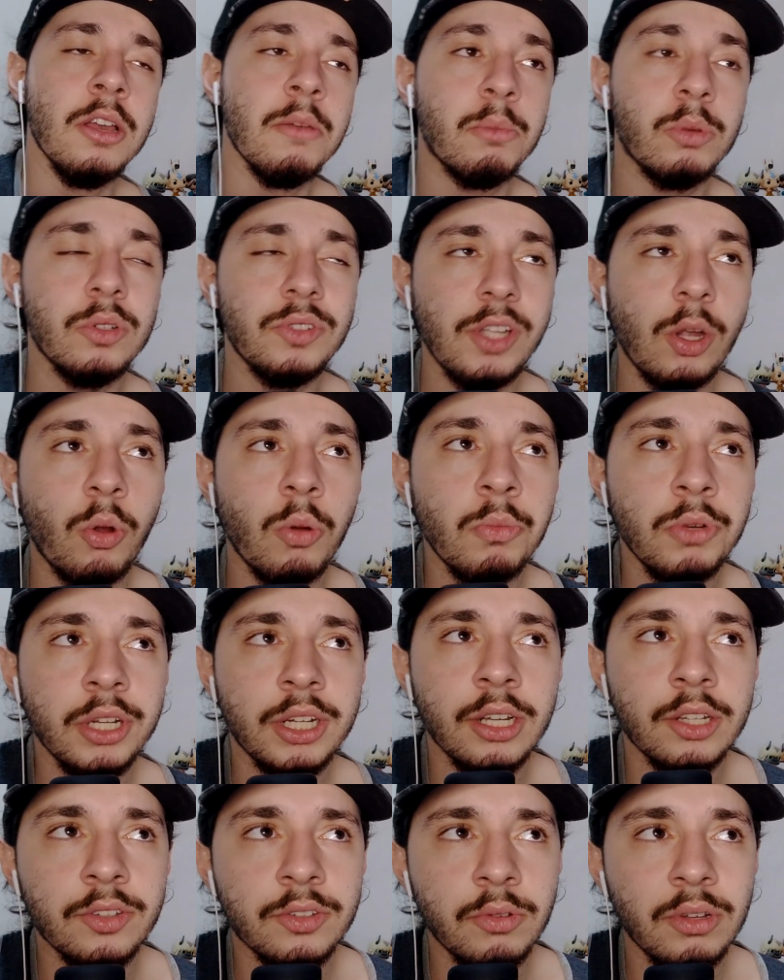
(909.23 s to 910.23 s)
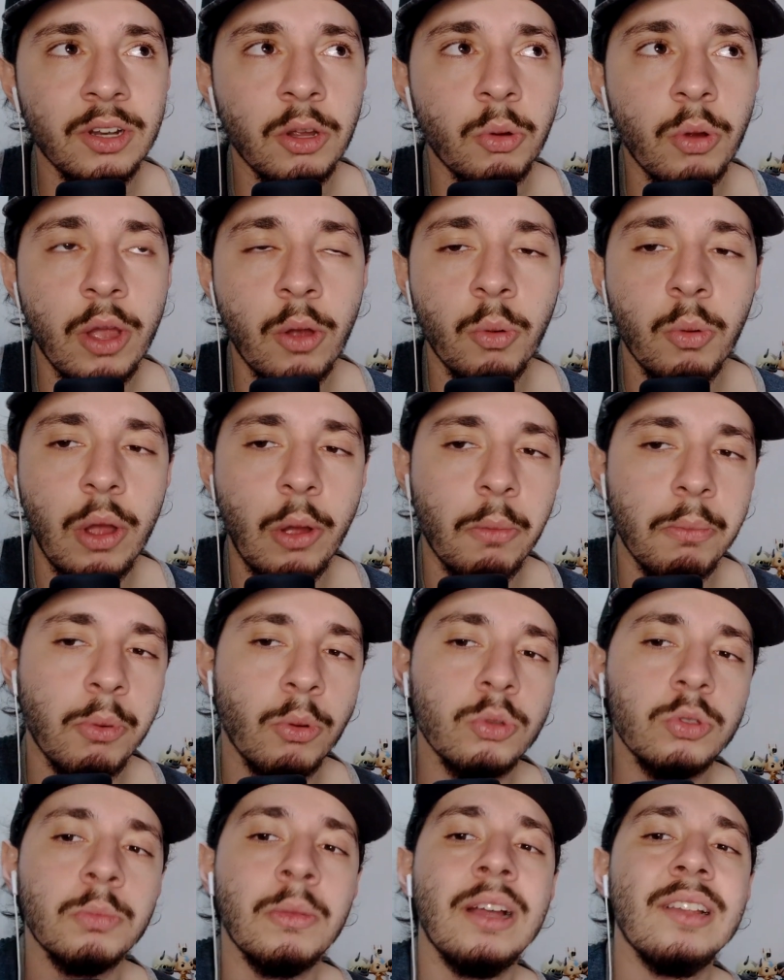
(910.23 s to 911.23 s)
Por isso que a comunicação ela, é, o, é, o,
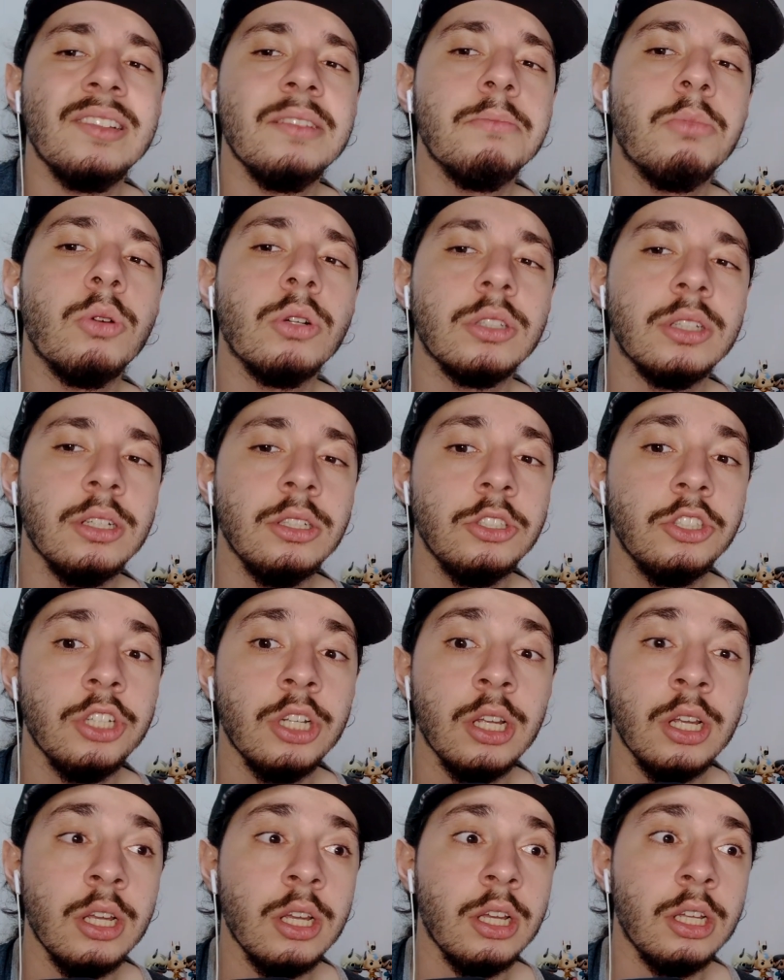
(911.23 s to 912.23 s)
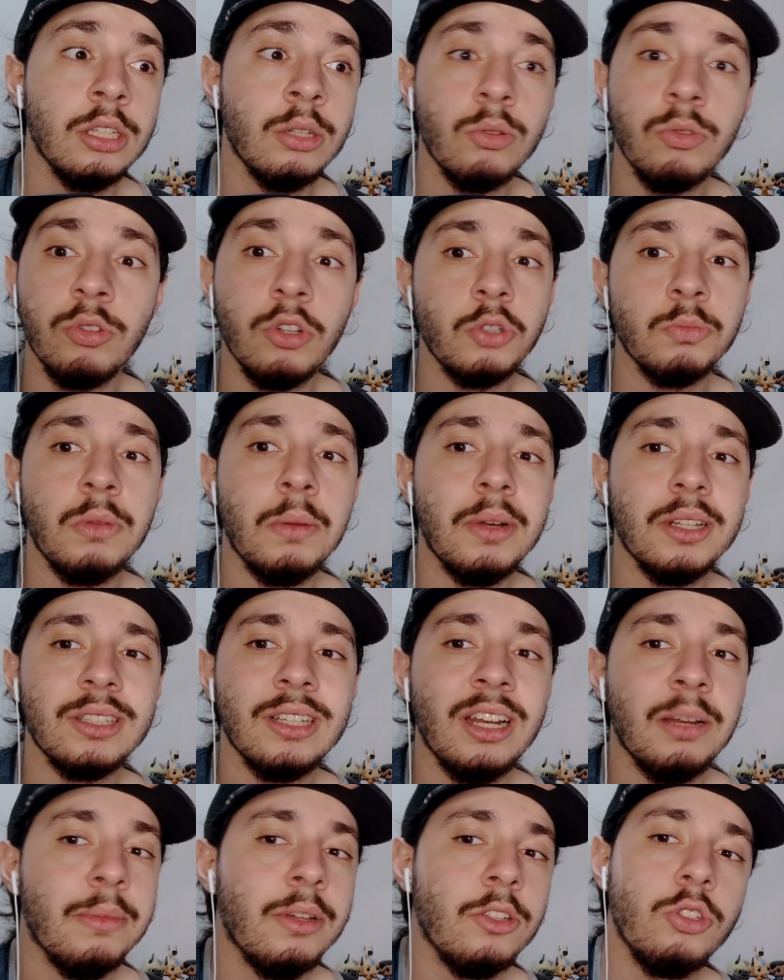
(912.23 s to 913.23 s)
ponto mais importante, não só de uma
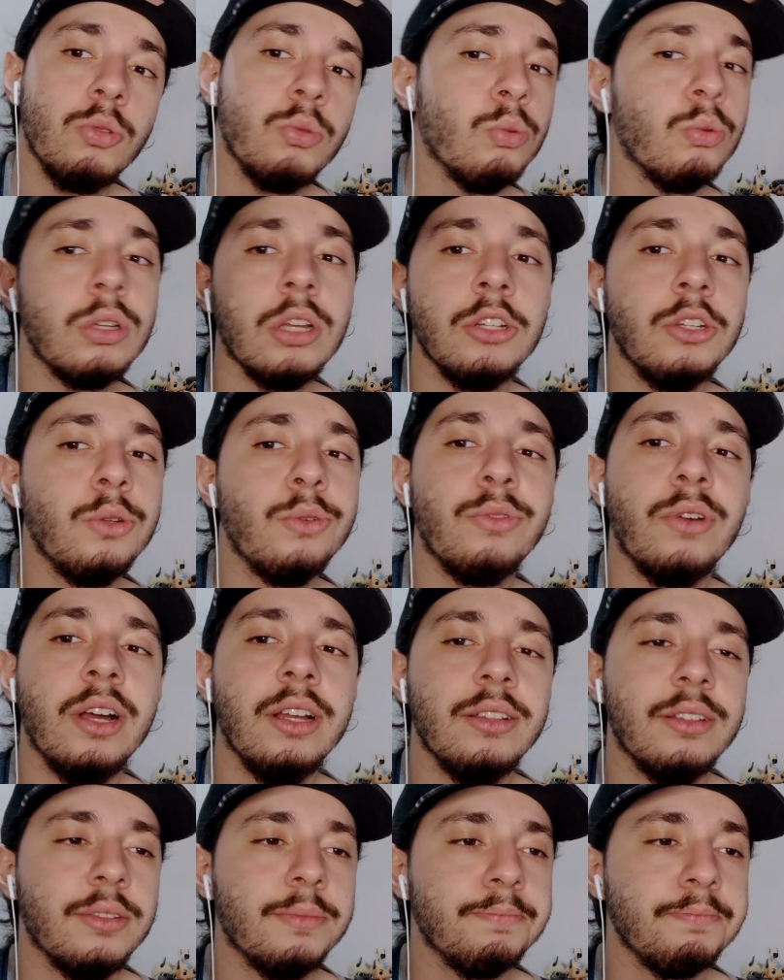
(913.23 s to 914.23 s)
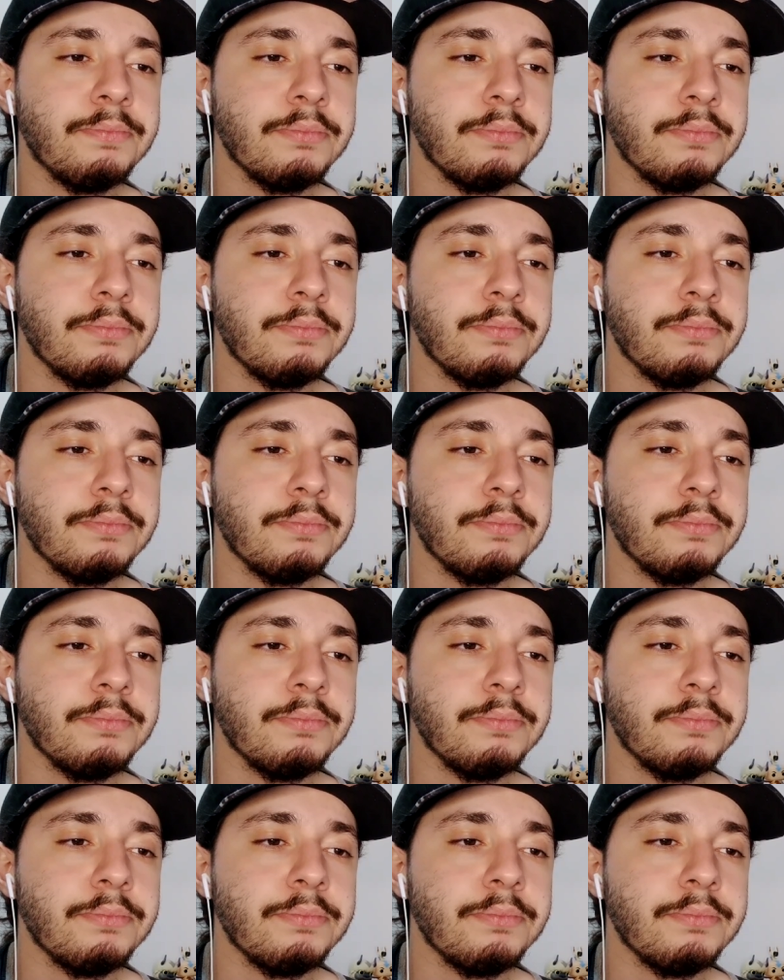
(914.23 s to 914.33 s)
batalha, mas de tudo que a gente faz.